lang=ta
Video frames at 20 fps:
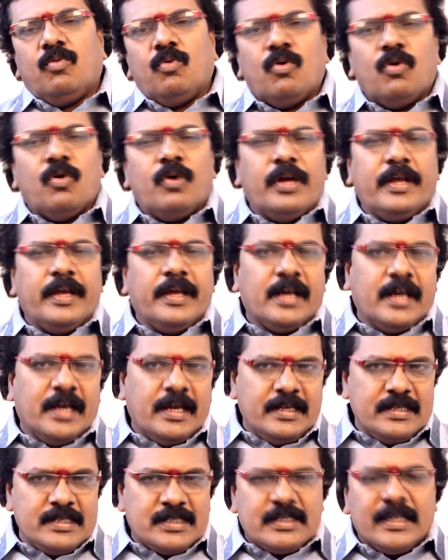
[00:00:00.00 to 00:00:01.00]
உங்களுடைய
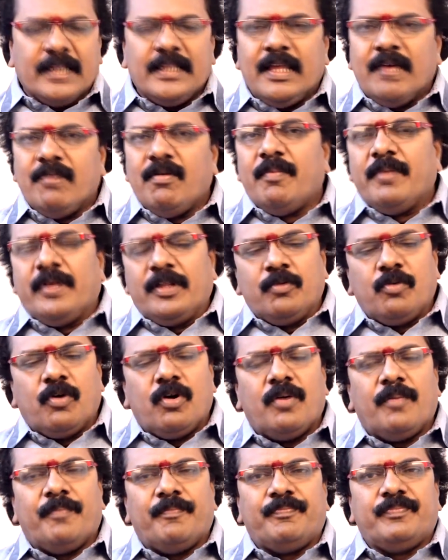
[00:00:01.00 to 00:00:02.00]
இஷ்ட தெய்வம்
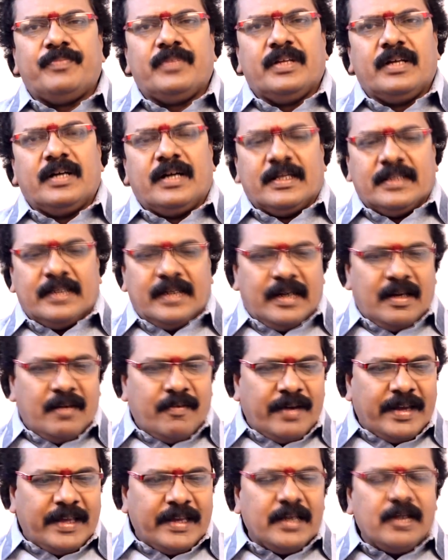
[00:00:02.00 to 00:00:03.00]
எதுவோ அதை நல்லா
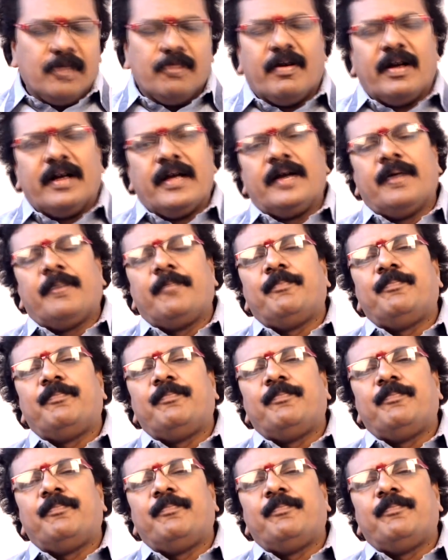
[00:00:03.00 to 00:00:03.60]
வணங்கிட்டு வாங்க